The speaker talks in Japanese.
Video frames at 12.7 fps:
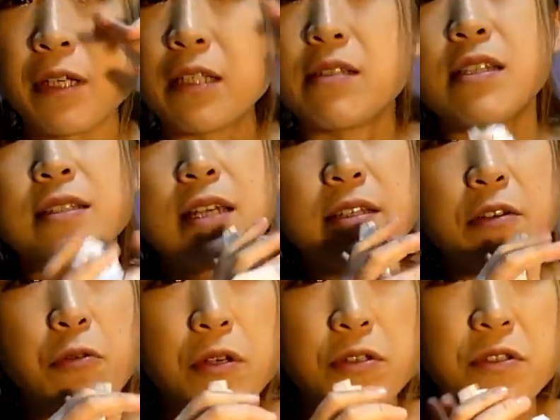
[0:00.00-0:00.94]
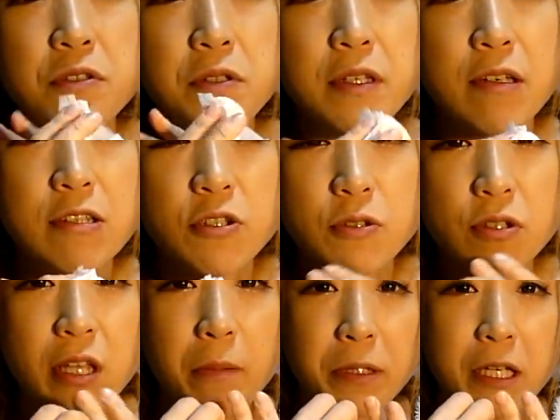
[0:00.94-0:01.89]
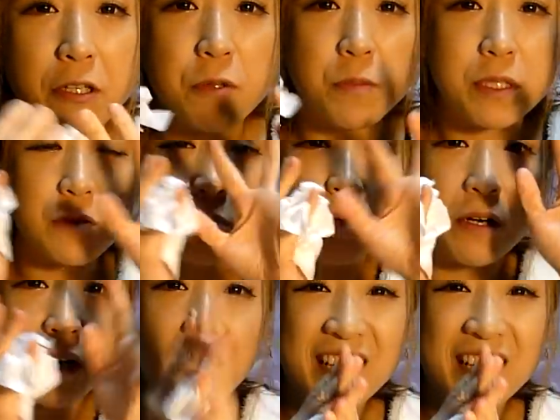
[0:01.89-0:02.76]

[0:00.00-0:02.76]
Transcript: わっちさんでこの続きをちょっと食べたいと思いますこれから